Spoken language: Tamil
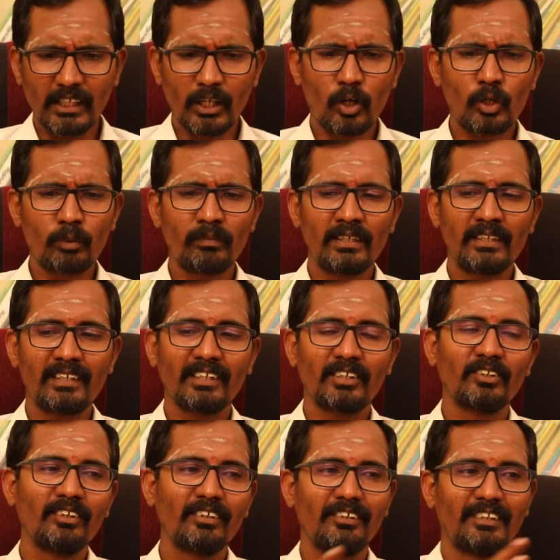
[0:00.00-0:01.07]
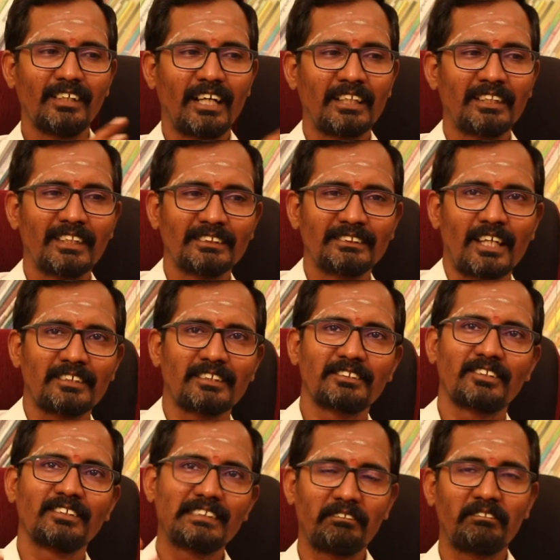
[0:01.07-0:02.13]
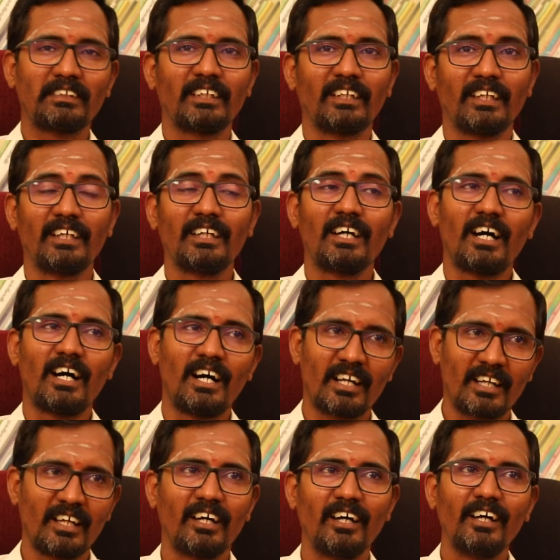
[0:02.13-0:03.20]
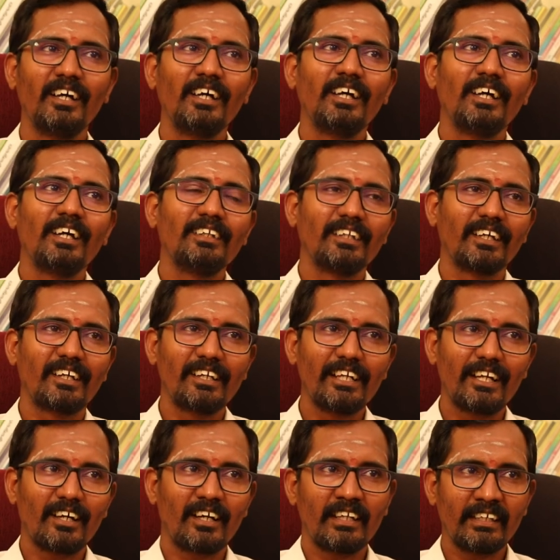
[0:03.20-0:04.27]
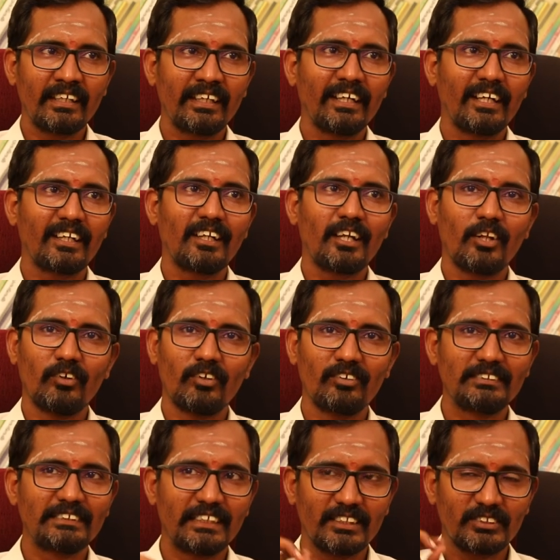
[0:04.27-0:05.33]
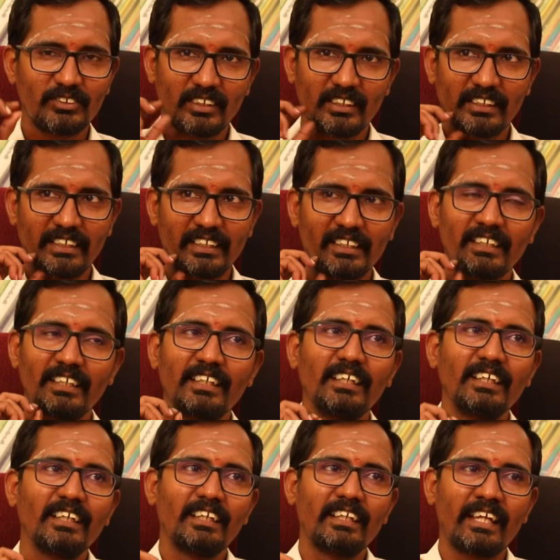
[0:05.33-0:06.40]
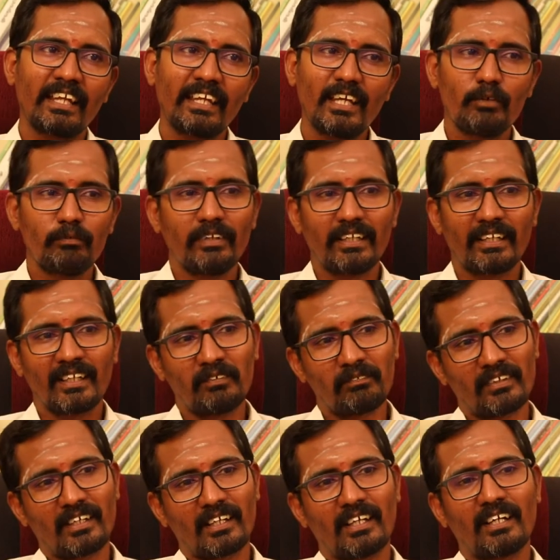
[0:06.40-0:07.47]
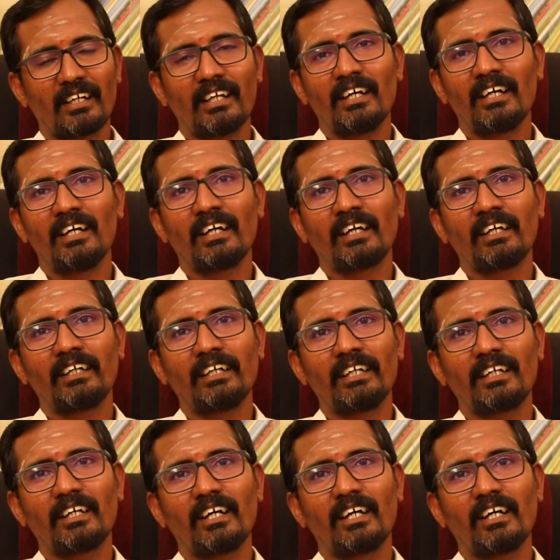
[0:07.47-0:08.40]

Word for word: கவர்மெண்ட்டுக்கும் அந்த சார்ஜஸ்க்கும் சம்மந்தம் இல்லை ஆனால் இந்த கிரெடிட் கார்டு நீங்கள் கேட்டனால ஒரு விஷயத்த சொல்லுகிறேன் நிறைய பேர் என்ன பண்ணுறாங்கன்னா கிரெடிட்